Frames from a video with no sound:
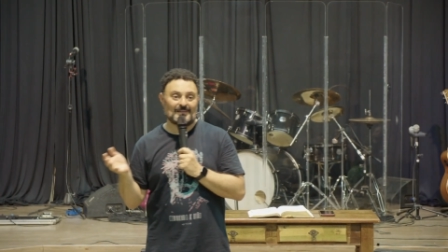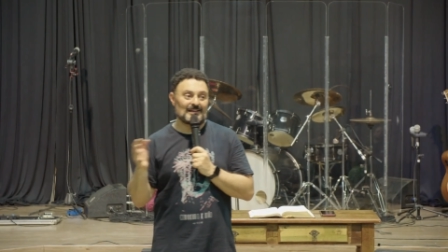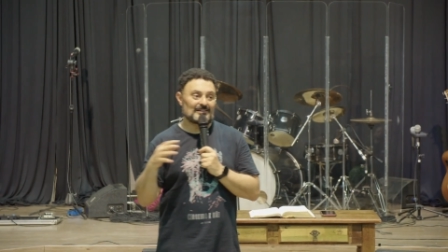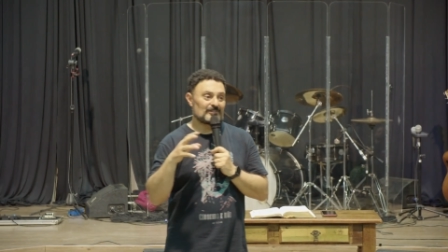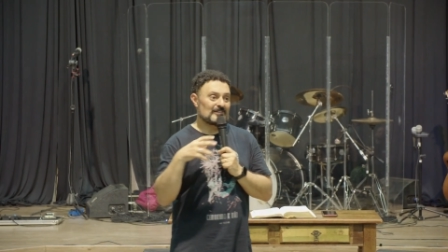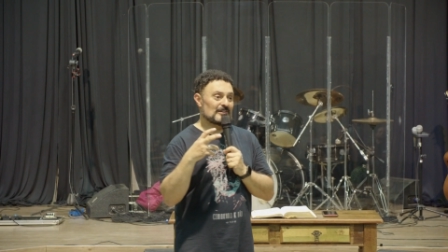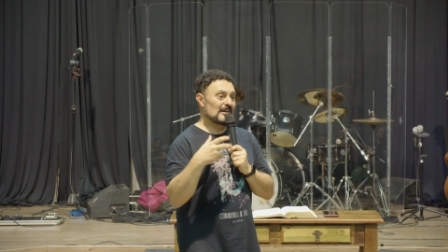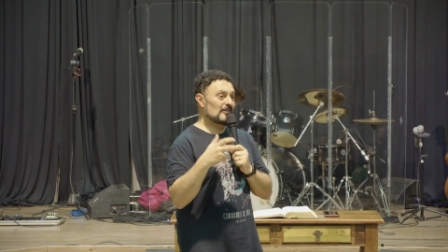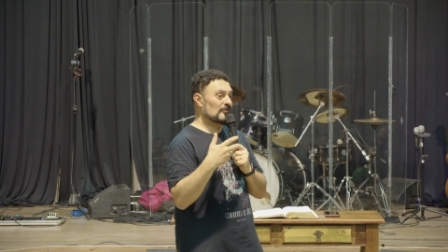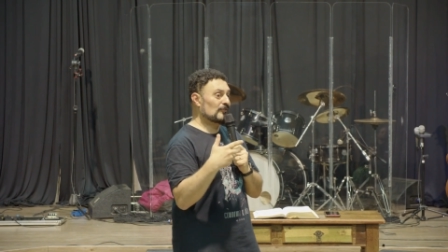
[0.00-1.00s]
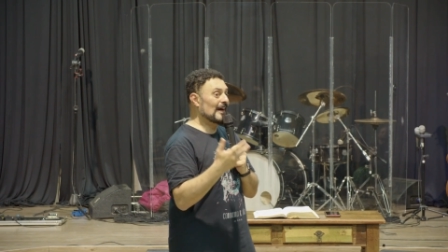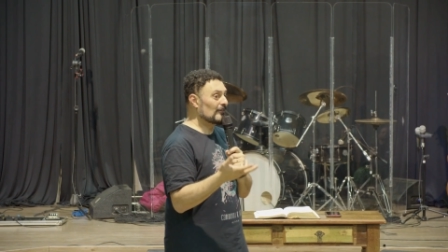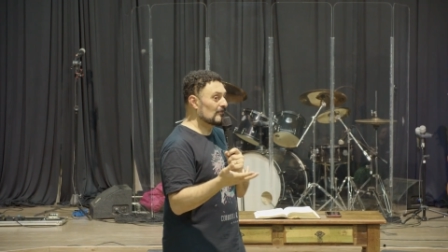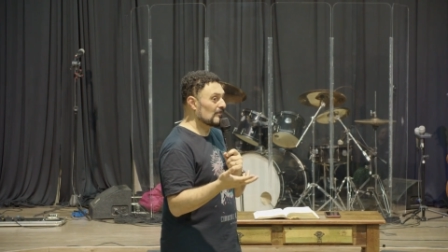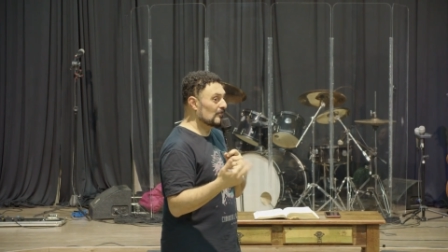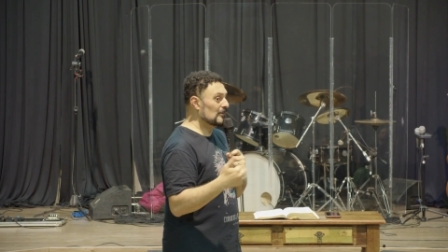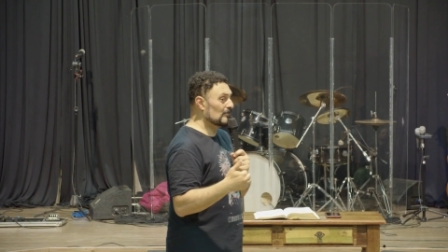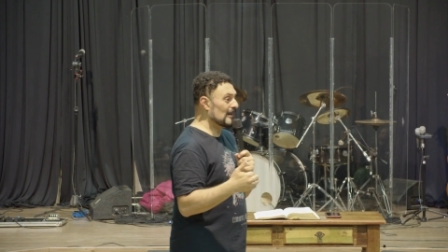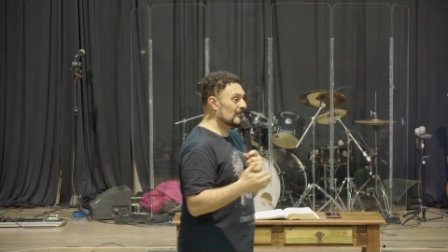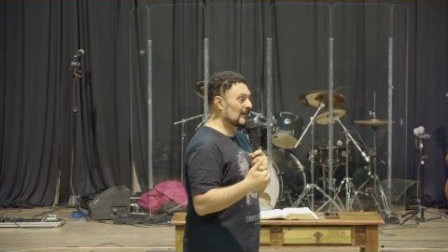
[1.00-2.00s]
esses desenhos falam muito
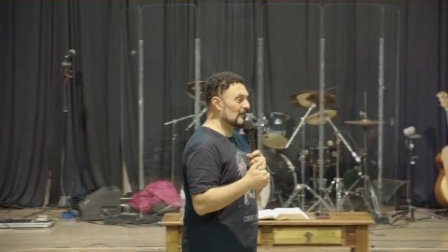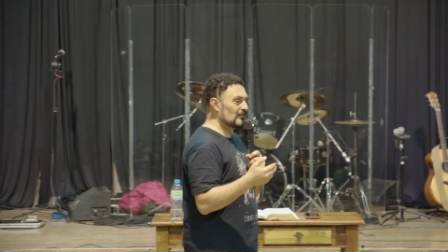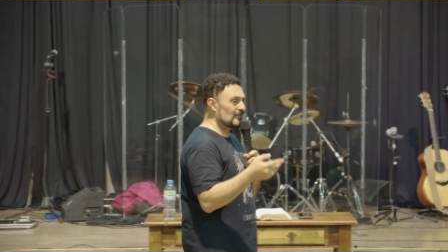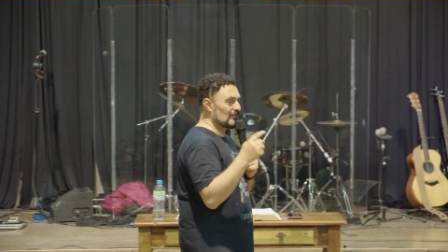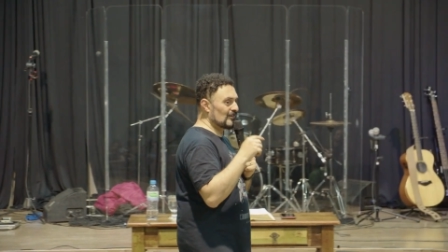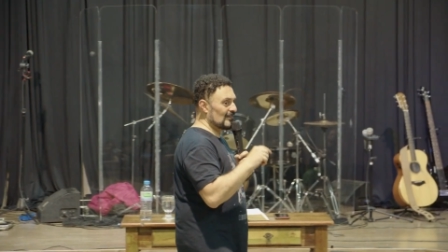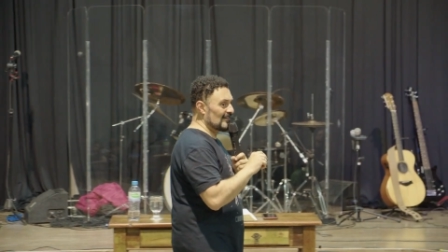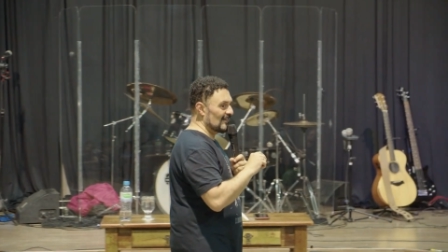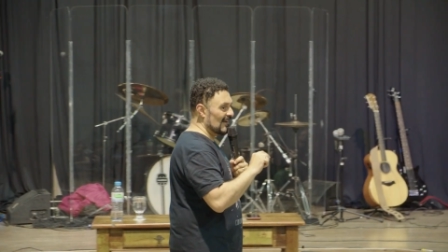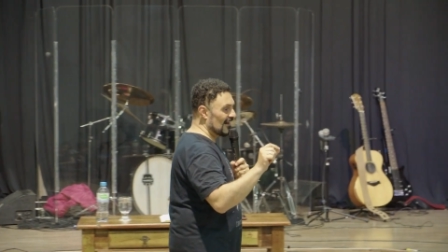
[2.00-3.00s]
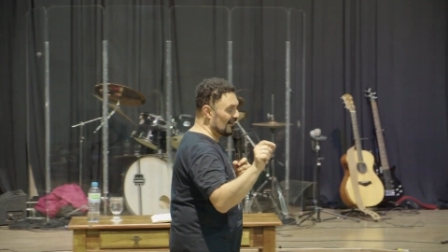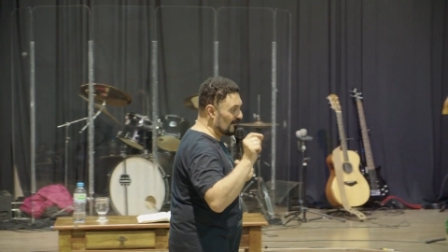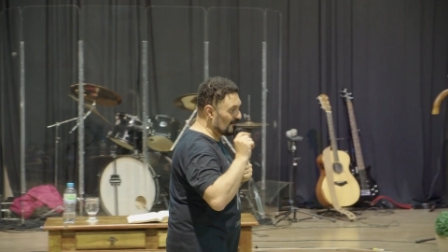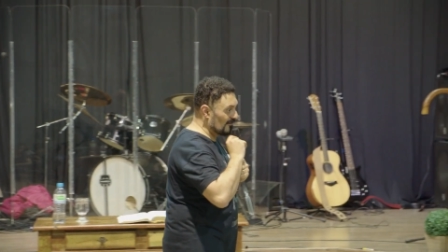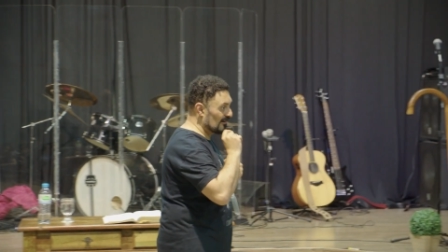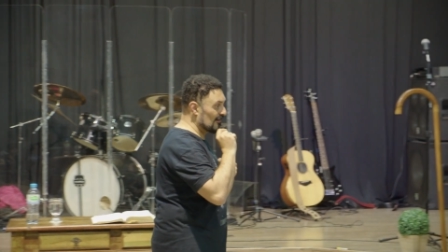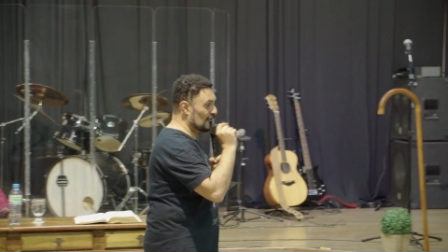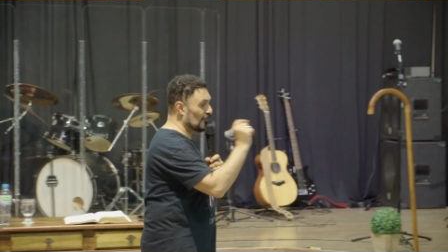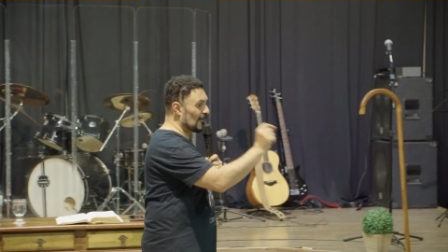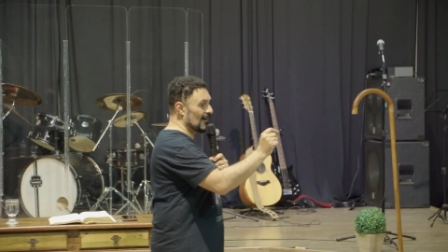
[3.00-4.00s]
mais alto do que a, o,
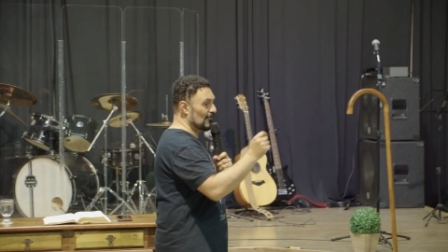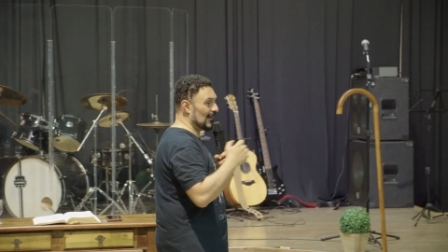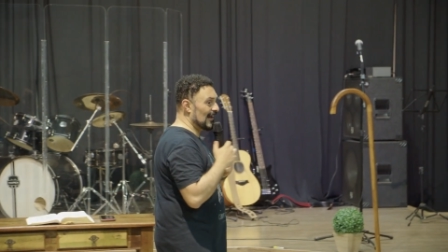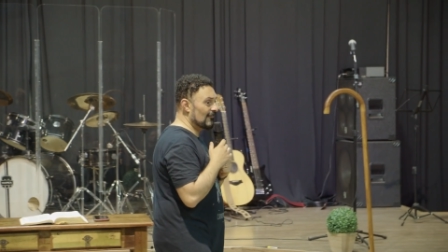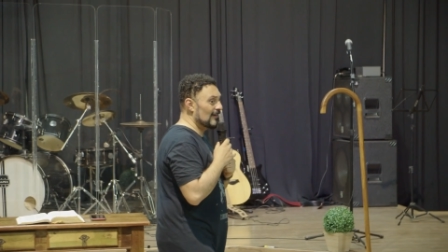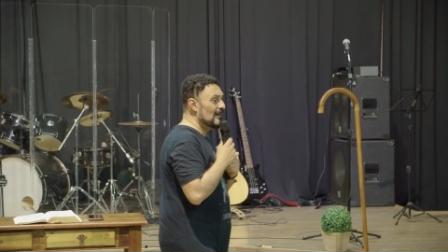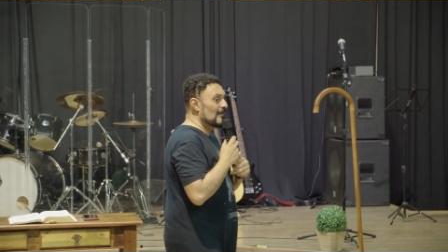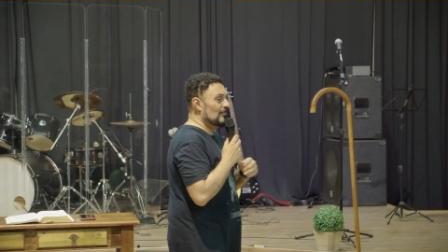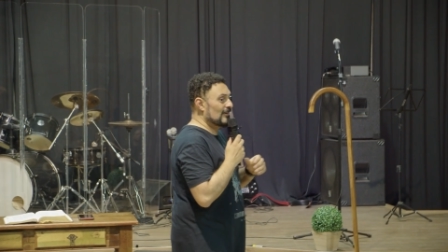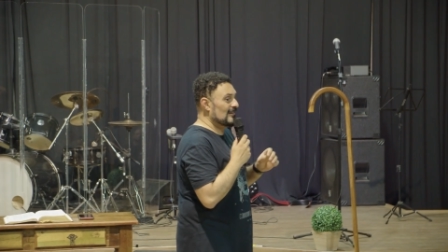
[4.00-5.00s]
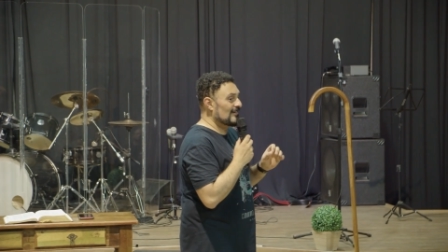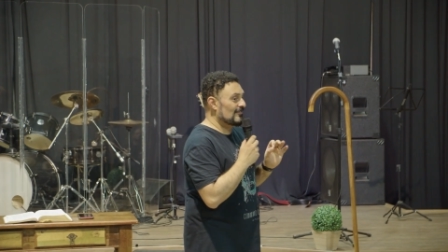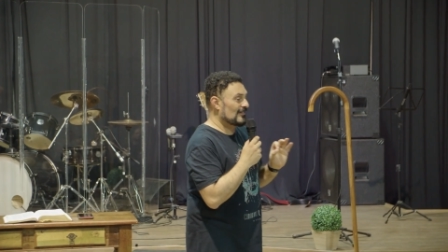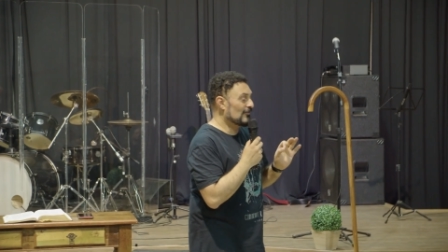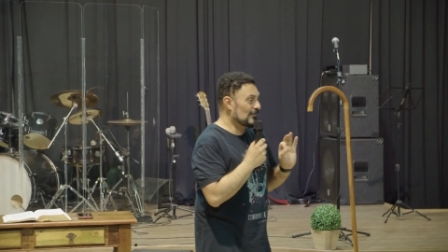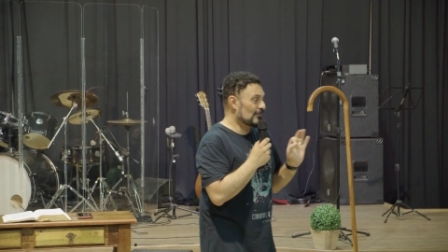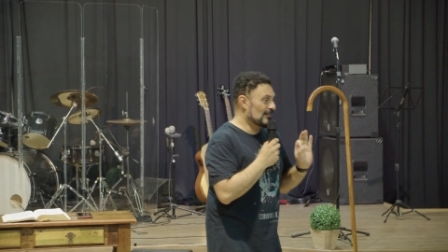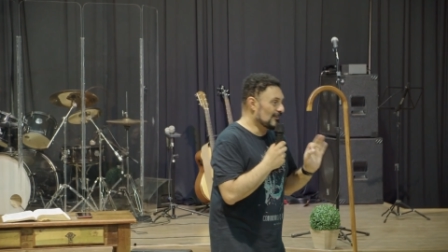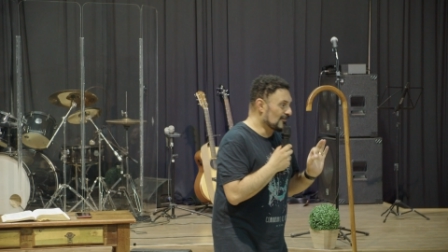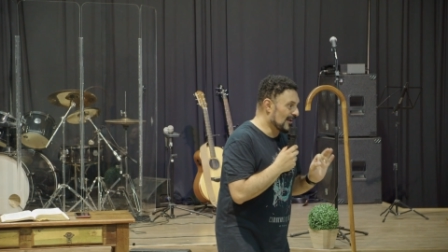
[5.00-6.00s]
ressoa a palavra, porque talvez você
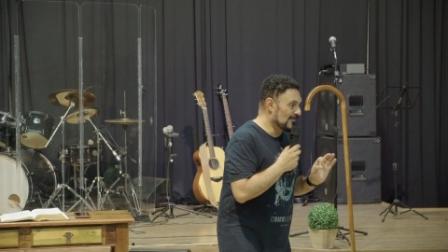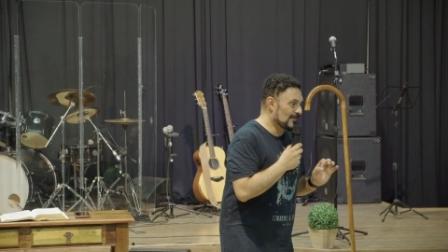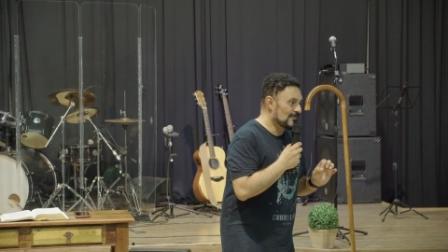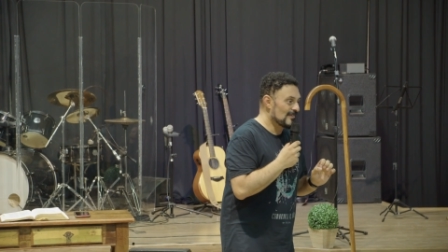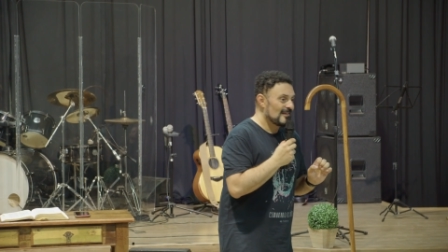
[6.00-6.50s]
não saiba,